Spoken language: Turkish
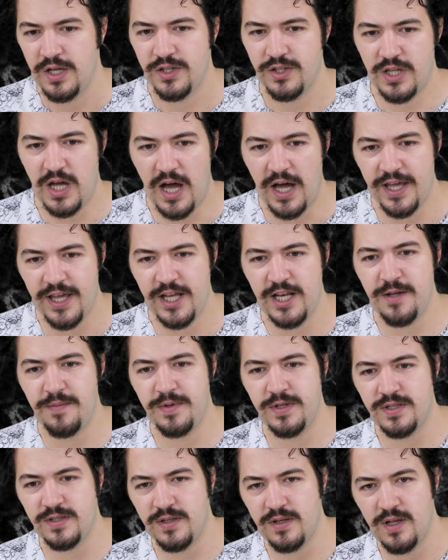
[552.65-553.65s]
dahili
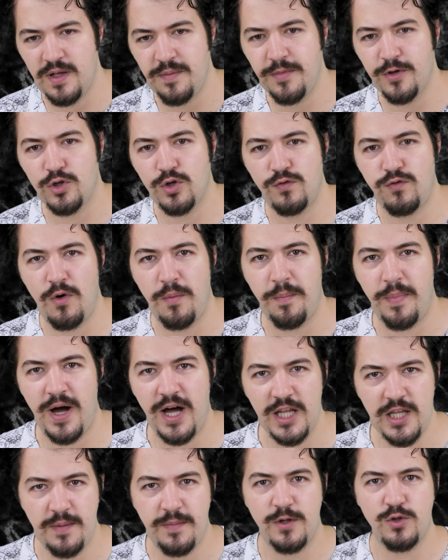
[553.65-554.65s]
bir e, mikrofon
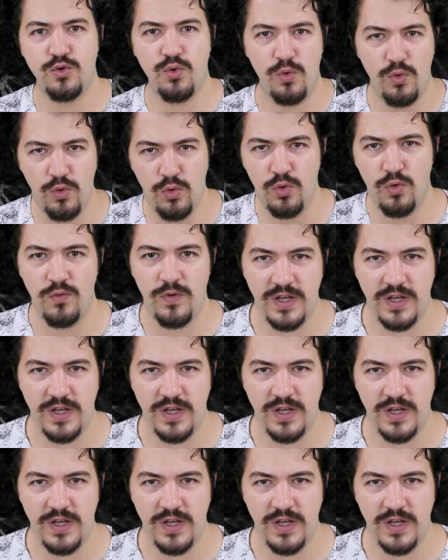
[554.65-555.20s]
bağlama zorluğu